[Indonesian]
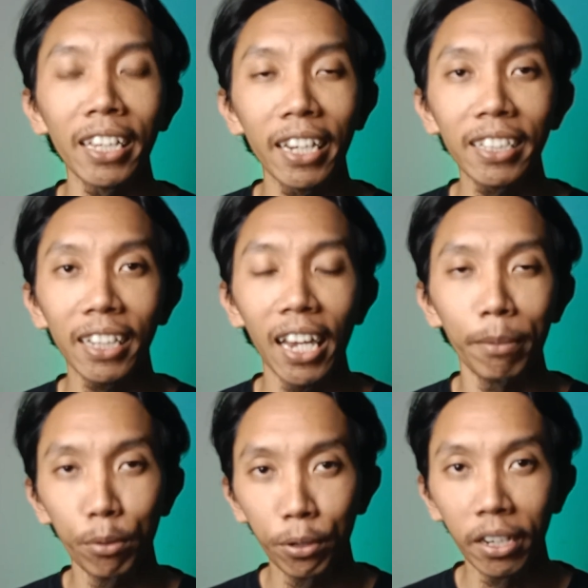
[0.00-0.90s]
Inggris
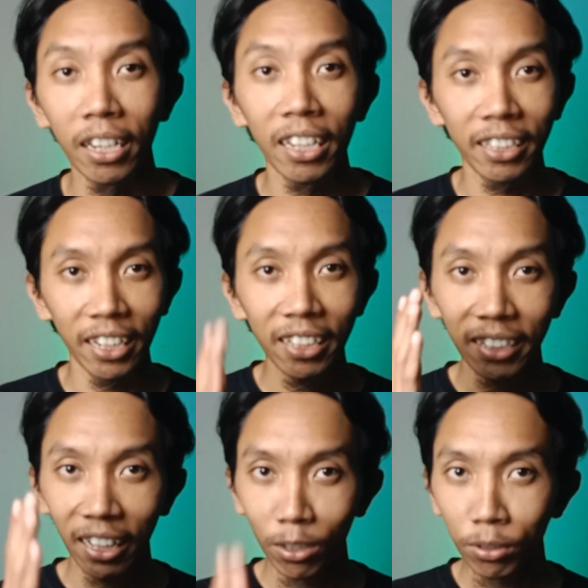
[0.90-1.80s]
sekalipun. Jadi
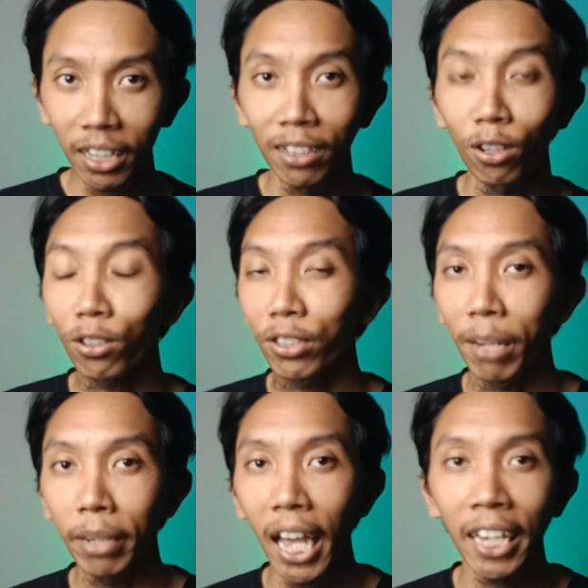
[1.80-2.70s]
stay tune dan tonton
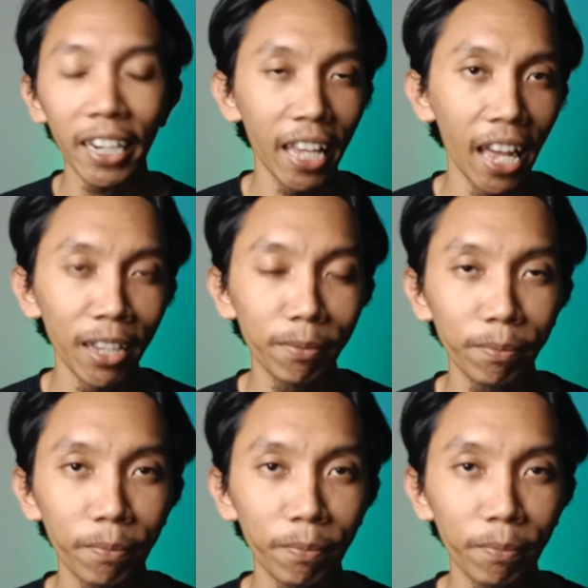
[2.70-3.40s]
sampai akhir ya.